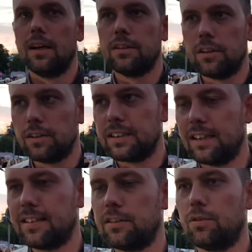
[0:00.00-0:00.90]
No,
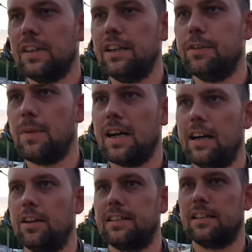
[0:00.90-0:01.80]
trasa trudna i
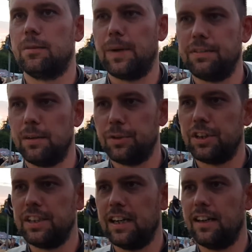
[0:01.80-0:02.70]
wymagająca. Co prawda
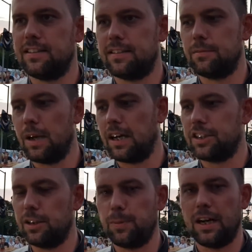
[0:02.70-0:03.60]
może nie jest mega
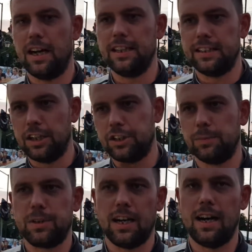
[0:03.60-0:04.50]
szybka i
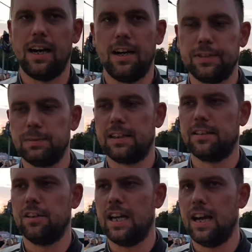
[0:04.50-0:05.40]
najszybsza w tym
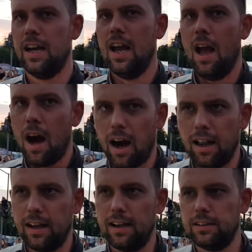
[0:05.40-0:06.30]
sezonie,
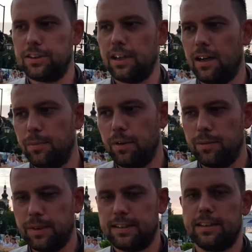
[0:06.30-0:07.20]
ale no, trzeba było
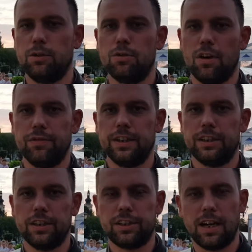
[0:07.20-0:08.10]
mieć z tyłu głowy
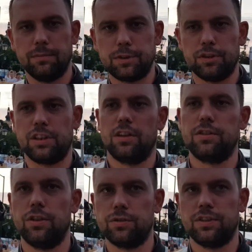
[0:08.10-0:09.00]
gdzieś tam troszkę
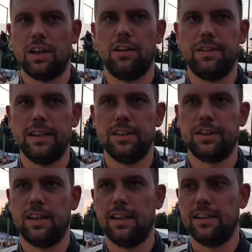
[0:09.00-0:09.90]
rozsądku zachowane,
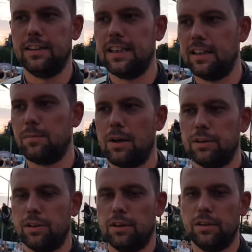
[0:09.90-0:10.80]
że jeden mały,
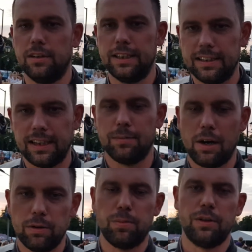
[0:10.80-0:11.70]
jeden
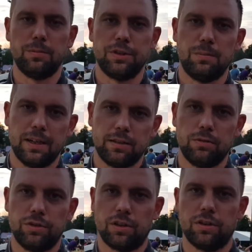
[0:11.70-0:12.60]
mały błąd może bardzo
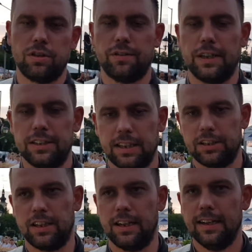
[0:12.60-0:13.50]
dużo kosztować.
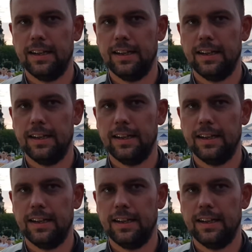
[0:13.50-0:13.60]
Także